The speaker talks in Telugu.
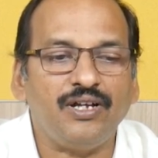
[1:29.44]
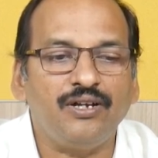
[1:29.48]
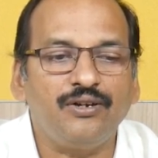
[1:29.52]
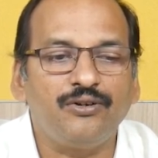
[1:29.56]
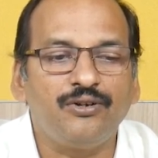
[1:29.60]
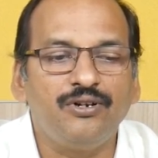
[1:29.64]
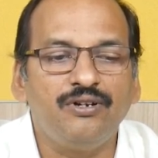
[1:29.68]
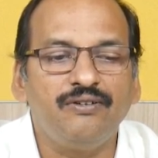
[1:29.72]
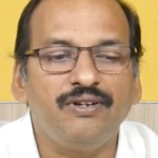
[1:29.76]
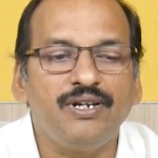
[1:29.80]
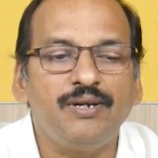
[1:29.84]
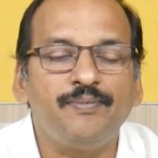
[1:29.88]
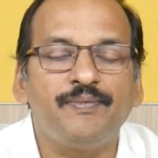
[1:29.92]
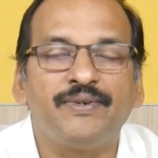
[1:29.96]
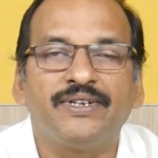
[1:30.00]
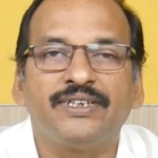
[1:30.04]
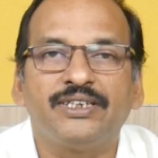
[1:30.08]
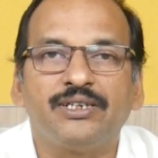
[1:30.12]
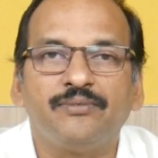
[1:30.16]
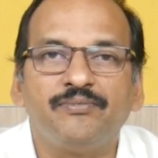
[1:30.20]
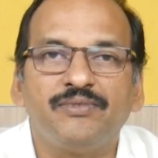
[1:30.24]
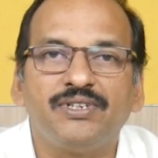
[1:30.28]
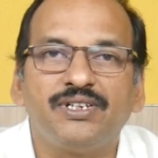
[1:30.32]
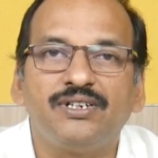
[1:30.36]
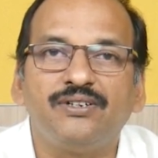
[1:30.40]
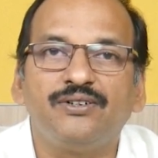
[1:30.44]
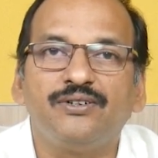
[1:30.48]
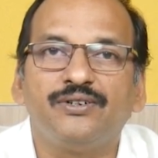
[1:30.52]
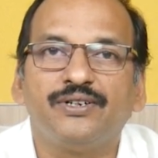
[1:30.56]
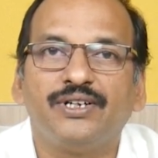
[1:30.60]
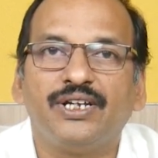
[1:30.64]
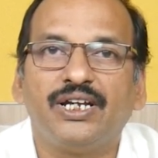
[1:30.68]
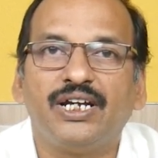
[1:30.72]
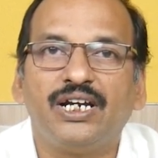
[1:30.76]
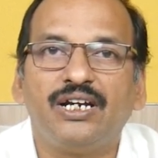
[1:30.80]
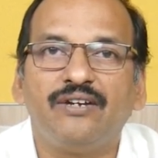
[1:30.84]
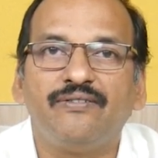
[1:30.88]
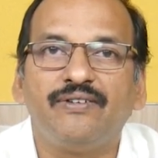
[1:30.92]
రెండు వేల పంతొమ్మిదిలో
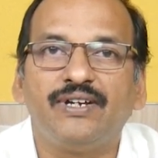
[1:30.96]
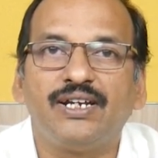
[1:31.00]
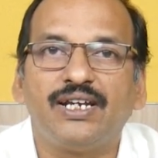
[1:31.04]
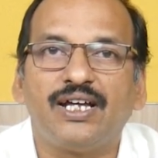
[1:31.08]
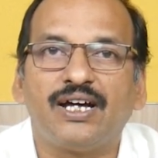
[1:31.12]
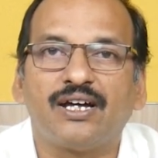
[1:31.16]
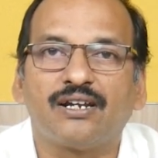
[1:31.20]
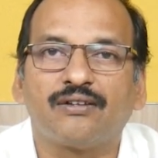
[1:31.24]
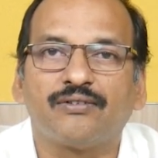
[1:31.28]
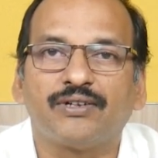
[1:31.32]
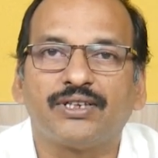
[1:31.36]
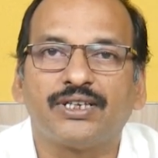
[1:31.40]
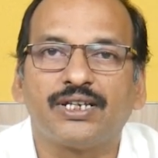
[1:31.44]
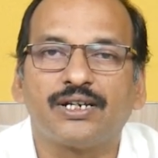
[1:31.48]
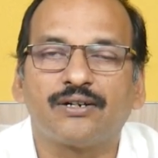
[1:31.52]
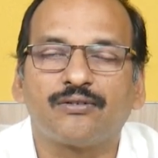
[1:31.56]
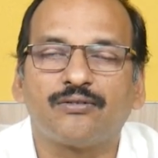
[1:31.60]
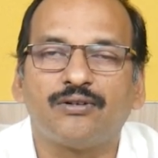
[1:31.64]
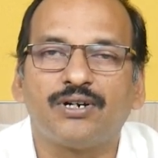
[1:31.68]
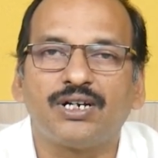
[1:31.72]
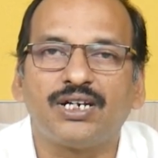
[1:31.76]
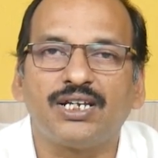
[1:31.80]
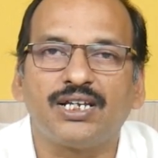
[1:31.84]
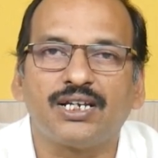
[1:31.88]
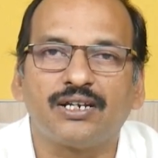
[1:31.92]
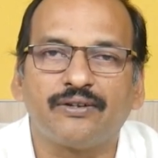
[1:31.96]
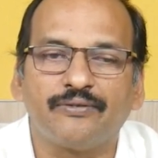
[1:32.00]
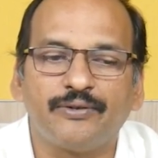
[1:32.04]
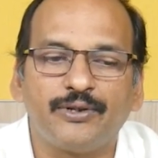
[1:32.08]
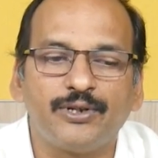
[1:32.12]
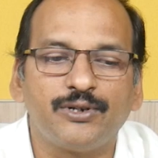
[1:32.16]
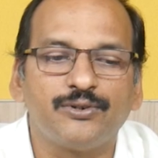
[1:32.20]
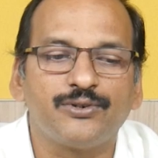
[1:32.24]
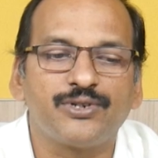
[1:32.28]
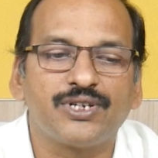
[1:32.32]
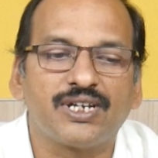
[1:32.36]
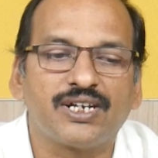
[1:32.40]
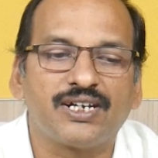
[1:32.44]
ఏడు వేల ఆరు వందల కోట్ల
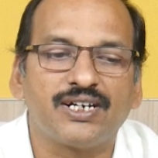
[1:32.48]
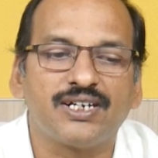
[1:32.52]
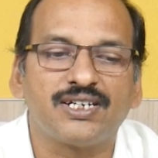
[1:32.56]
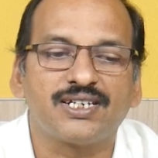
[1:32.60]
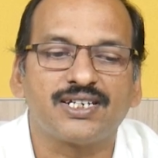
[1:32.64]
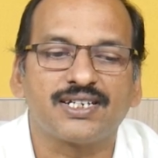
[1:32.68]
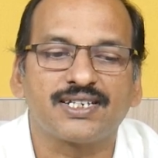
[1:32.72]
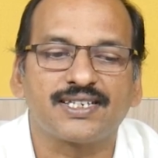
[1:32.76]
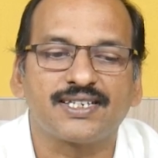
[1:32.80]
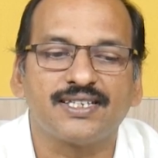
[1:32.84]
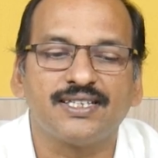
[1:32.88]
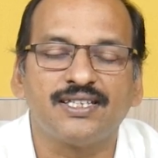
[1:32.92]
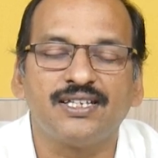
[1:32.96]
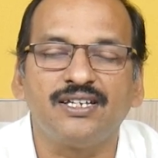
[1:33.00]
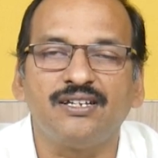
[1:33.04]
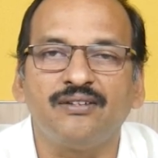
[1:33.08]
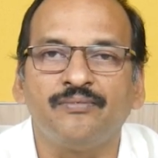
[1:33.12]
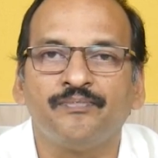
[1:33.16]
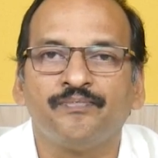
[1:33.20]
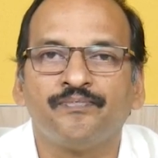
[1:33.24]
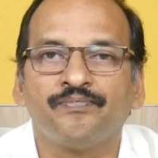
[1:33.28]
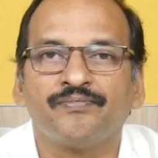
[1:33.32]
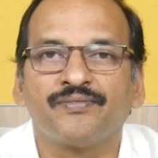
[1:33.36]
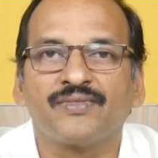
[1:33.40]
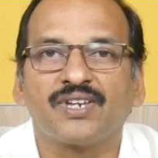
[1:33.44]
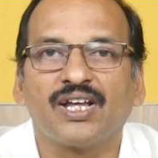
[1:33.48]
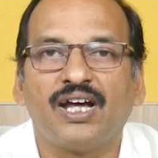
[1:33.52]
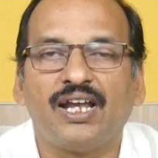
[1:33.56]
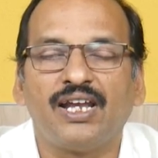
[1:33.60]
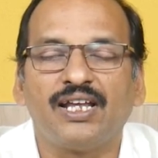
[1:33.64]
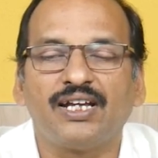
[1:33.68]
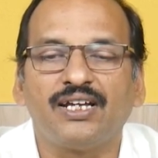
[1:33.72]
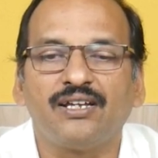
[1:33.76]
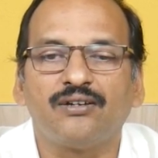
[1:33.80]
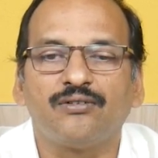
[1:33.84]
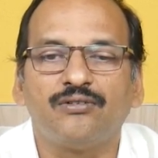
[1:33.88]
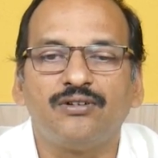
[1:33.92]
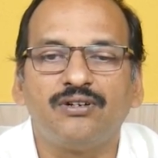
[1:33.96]
రెవెన్యూ జనరేట్ చేసింది
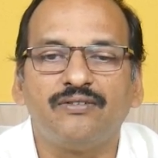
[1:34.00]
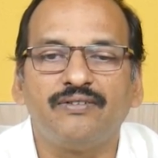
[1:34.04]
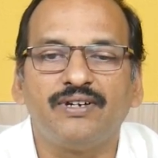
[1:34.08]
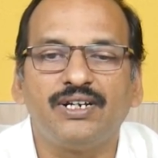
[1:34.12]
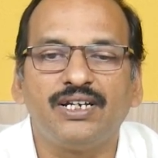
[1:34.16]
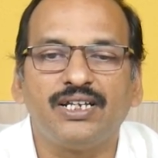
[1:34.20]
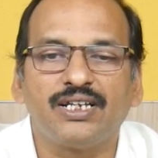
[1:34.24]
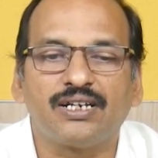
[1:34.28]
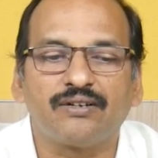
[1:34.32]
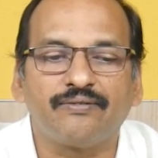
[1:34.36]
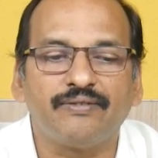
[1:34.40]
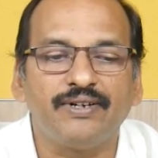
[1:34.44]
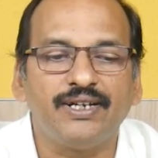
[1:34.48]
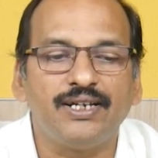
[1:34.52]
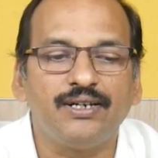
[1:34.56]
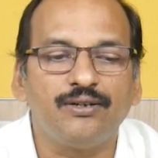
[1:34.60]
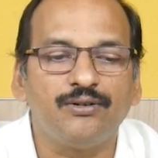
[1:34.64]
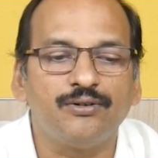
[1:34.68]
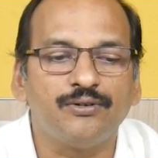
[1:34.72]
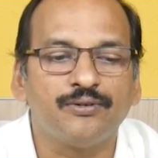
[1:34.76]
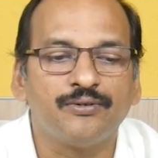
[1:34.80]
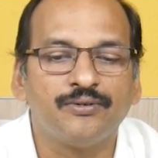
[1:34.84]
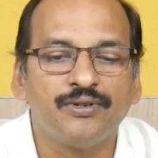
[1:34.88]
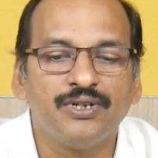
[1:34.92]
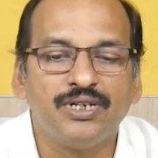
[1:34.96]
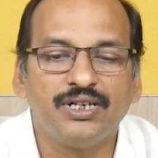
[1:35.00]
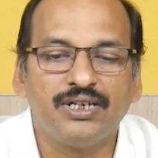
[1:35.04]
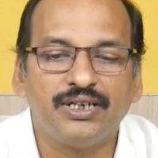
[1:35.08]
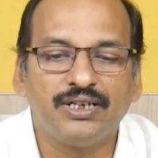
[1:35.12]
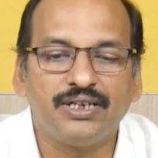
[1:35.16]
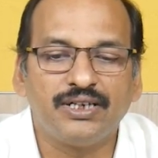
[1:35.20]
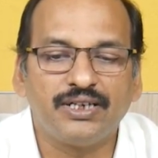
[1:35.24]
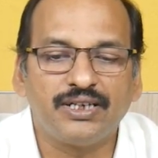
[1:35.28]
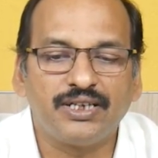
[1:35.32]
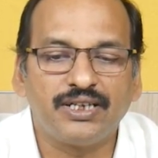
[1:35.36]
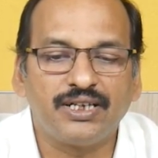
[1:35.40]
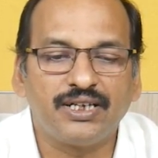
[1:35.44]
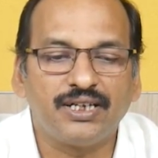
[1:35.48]
అలాగే రెండు వేల ఇరవైలో
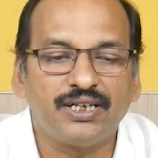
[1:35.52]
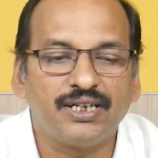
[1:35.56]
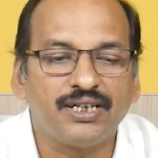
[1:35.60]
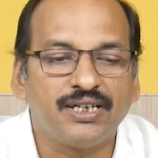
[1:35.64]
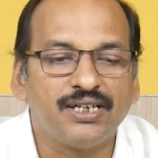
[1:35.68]
ఇది